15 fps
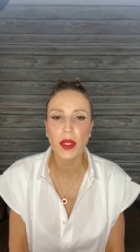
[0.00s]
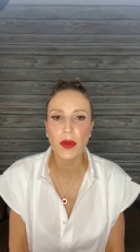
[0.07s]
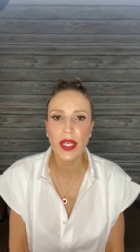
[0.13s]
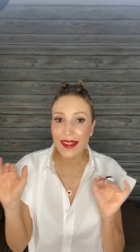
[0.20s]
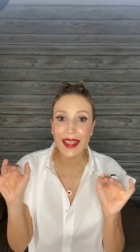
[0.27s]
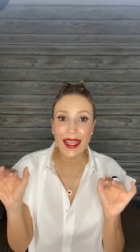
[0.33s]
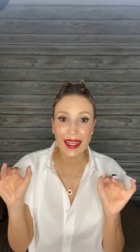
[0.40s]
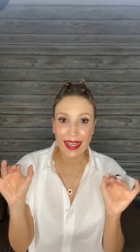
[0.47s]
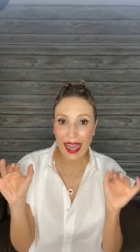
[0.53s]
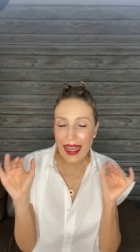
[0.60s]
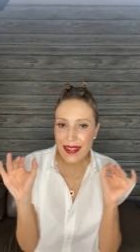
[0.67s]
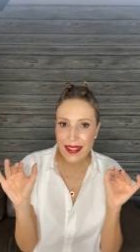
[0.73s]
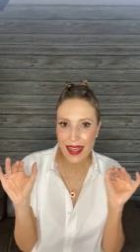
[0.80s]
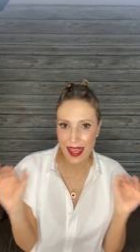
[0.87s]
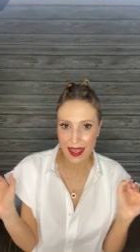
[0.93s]
de la
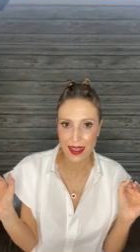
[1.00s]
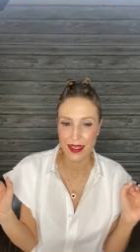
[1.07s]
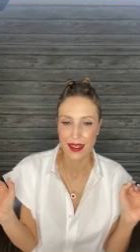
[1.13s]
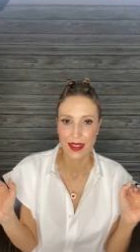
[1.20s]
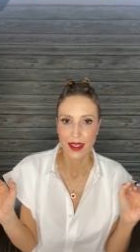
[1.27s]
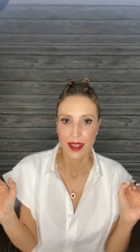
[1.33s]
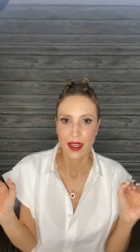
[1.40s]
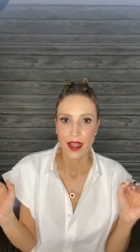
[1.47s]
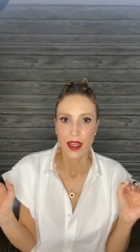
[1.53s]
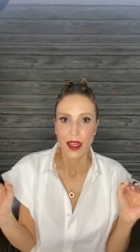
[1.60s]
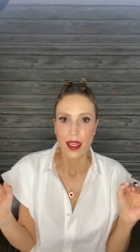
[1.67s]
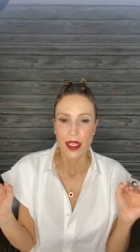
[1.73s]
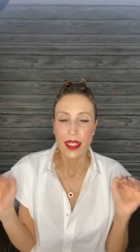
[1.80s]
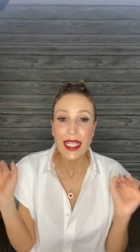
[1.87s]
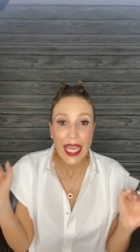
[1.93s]
casa
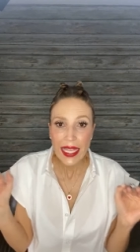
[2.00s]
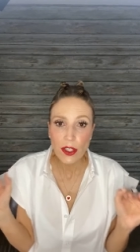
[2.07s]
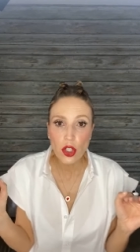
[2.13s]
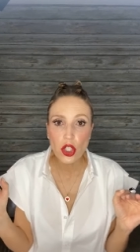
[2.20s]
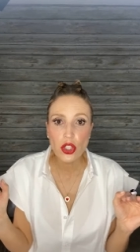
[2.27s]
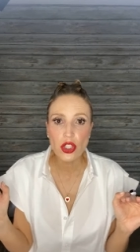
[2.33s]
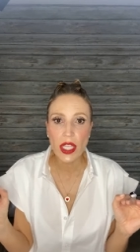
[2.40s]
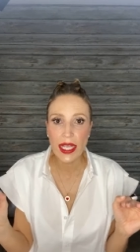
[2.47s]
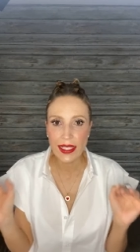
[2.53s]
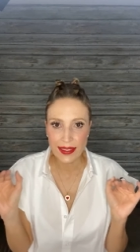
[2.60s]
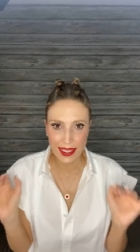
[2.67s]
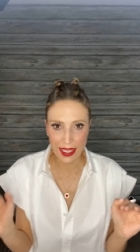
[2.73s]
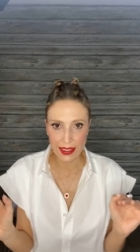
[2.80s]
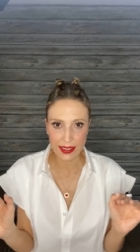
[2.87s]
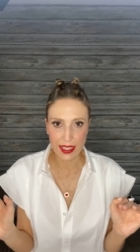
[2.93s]
lleno de
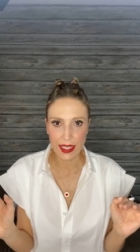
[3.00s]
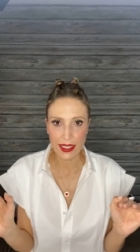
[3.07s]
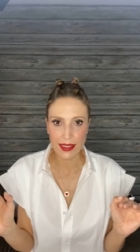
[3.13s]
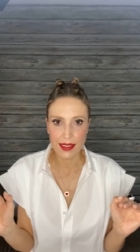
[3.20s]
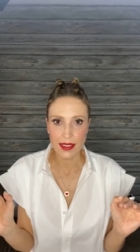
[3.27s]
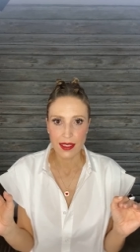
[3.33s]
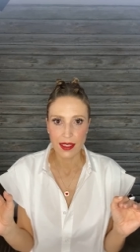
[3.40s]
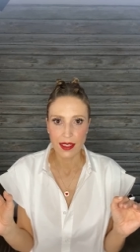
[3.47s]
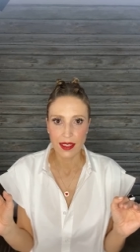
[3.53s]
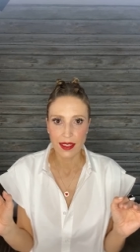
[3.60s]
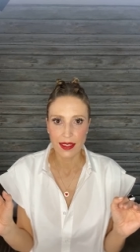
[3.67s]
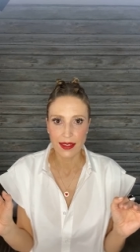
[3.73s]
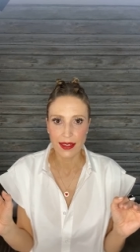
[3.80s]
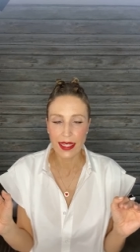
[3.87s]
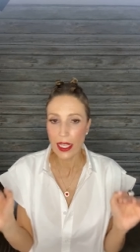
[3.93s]
las cáscaras
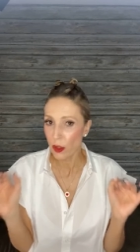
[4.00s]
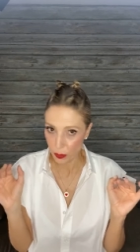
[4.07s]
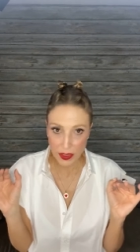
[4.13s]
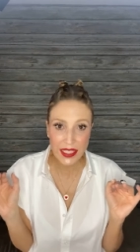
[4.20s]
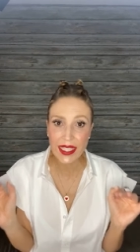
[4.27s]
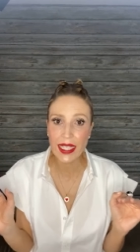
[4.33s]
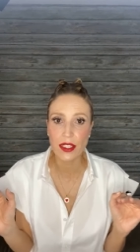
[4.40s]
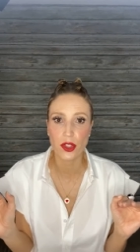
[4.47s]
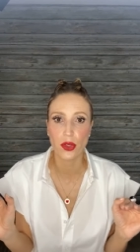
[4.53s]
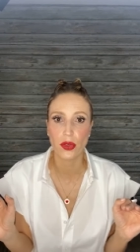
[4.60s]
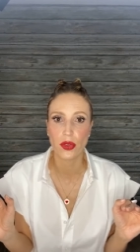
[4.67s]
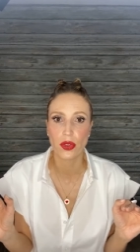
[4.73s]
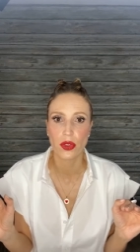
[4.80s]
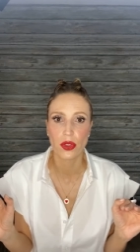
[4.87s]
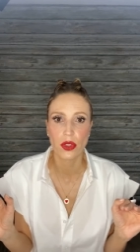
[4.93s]
de los
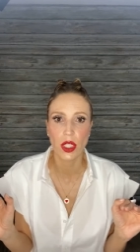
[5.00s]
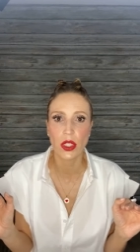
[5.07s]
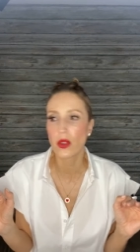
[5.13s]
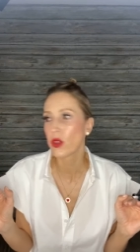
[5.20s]
pistachos.